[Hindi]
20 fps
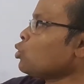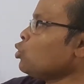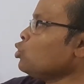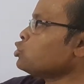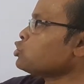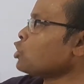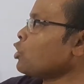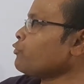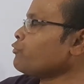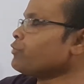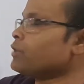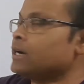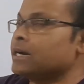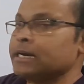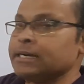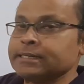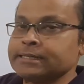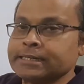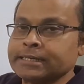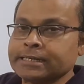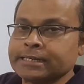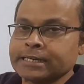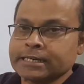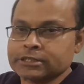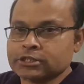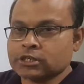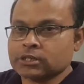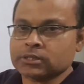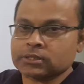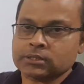रूल्स ऑफ
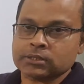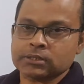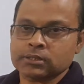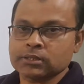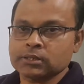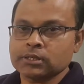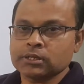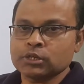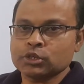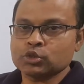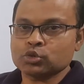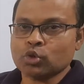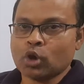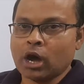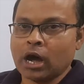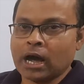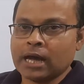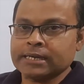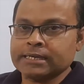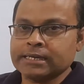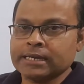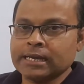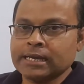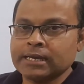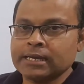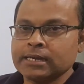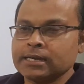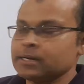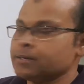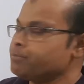इंटीग्रेशन तो आइए
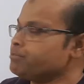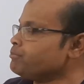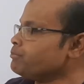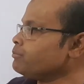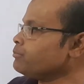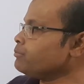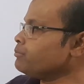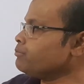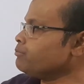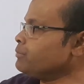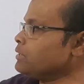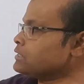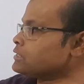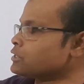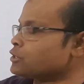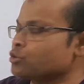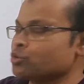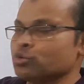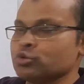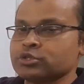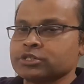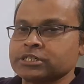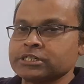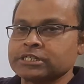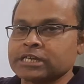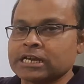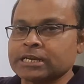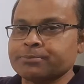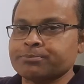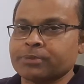बेसिक रूल्स
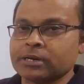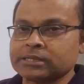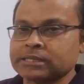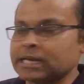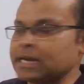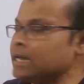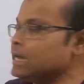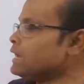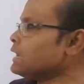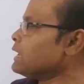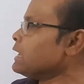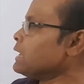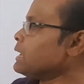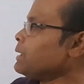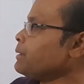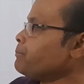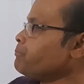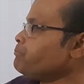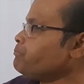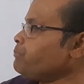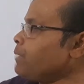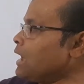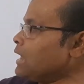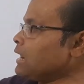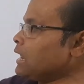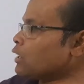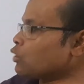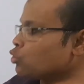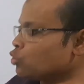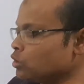की जानब बढ़ते हैं
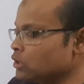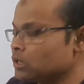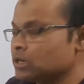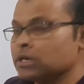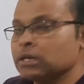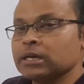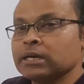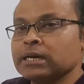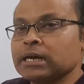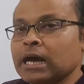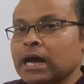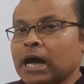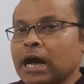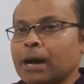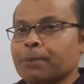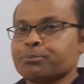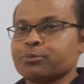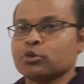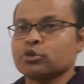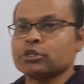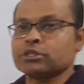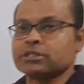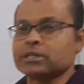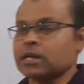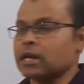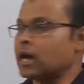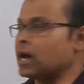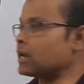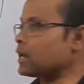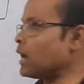पहला रूल आपको
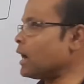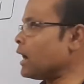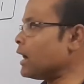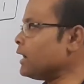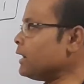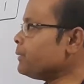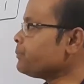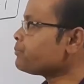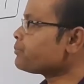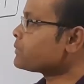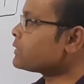नज़र आ रहा है